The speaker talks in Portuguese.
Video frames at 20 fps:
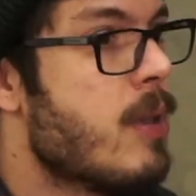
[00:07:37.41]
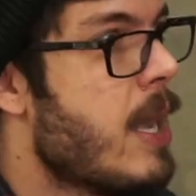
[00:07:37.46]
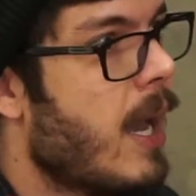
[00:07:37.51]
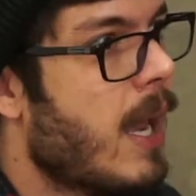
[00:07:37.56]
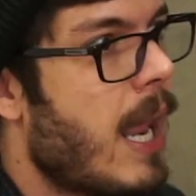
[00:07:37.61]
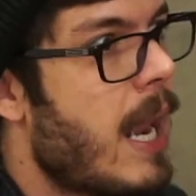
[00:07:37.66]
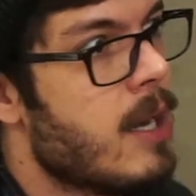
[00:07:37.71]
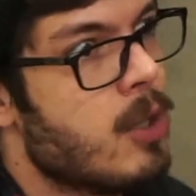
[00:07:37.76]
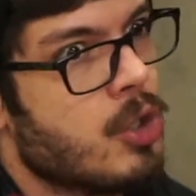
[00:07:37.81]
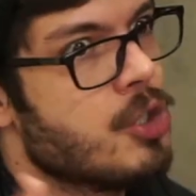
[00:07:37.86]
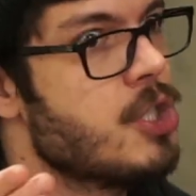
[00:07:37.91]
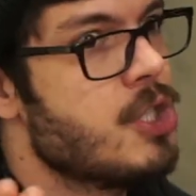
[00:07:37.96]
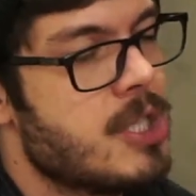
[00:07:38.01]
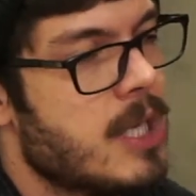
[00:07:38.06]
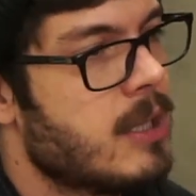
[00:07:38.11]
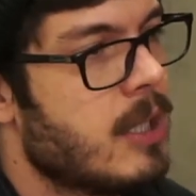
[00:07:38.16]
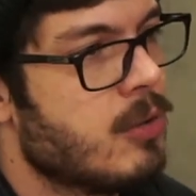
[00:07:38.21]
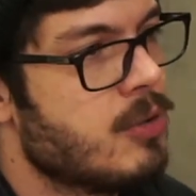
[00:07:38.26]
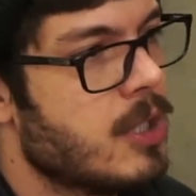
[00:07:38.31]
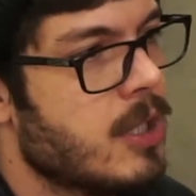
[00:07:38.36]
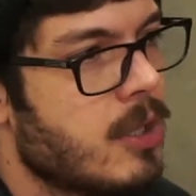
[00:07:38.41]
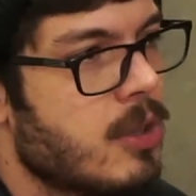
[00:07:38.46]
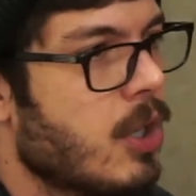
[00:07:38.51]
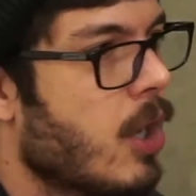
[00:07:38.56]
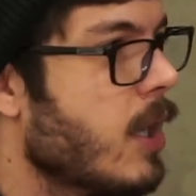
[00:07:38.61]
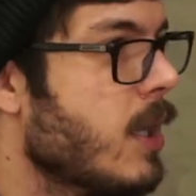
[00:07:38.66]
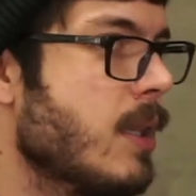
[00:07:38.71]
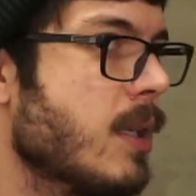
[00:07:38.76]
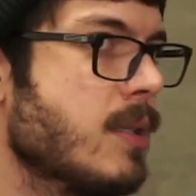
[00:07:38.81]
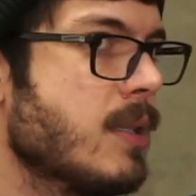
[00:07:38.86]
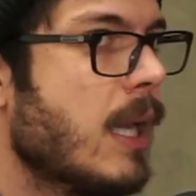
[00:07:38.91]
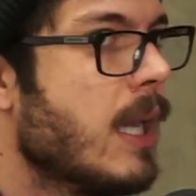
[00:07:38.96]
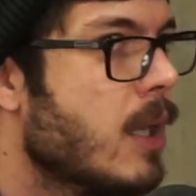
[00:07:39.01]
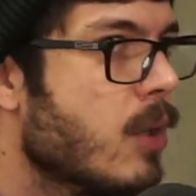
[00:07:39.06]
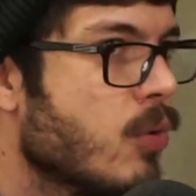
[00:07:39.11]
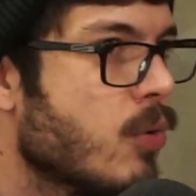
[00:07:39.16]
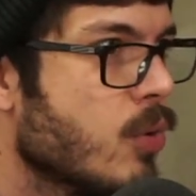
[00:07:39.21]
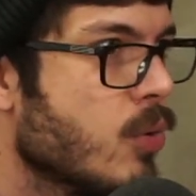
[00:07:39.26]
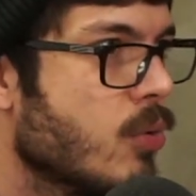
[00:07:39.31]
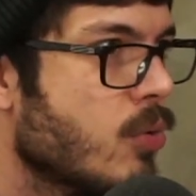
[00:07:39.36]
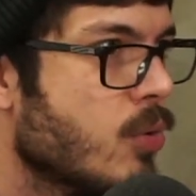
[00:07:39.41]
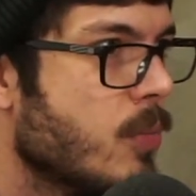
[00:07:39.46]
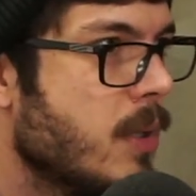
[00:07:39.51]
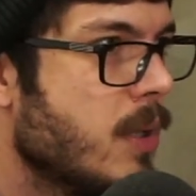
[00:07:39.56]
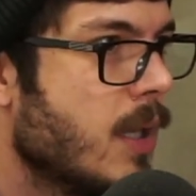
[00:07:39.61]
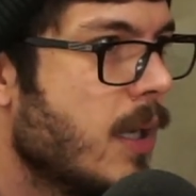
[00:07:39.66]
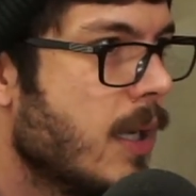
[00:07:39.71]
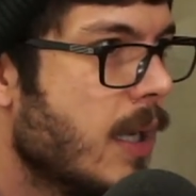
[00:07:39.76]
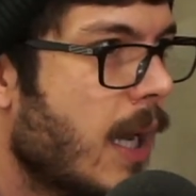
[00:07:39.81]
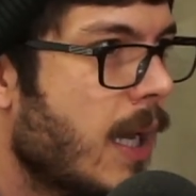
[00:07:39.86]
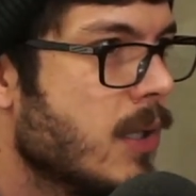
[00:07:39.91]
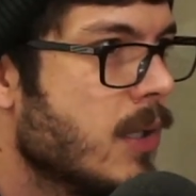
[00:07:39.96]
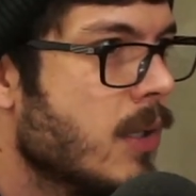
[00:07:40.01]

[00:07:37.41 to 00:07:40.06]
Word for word: E a galera que hoje em dia tá no TikTok e tá saindo do YouTube, tá ligado?